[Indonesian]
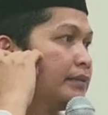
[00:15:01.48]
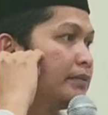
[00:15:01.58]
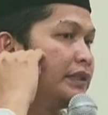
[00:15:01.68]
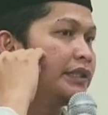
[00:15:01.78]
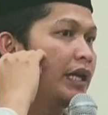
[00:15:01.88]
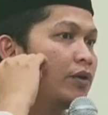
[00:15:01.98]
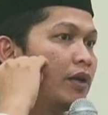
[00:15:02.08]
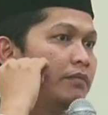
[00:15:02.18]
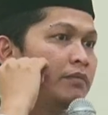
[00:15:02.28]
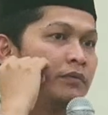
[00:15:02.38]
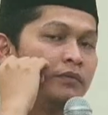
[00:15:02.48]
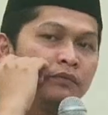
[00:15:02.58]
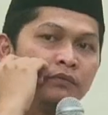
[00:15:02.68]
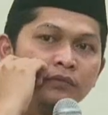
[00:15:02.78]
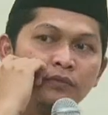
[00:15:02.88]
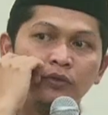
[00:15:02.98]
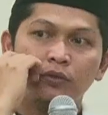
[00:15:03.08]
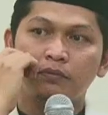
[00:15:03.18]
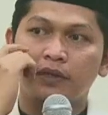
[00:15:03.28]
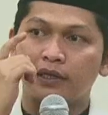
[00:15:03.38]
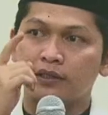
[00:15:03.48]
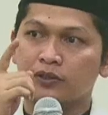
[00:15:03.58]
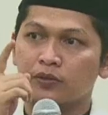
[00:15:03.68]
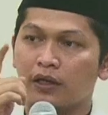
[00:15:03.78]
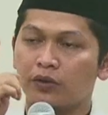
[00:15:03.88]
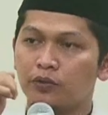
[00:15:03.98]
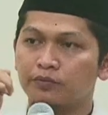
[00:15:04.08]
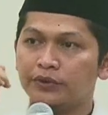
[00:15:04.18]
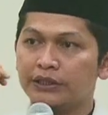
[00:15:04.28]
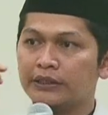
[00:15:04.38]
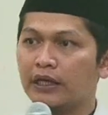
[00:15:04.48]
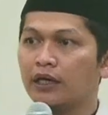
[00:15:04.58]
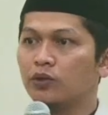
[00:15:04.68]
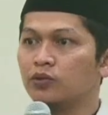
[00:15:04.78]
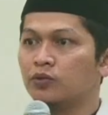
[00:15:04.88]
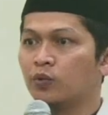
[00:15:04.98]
menjawab hum laisulahum dinarun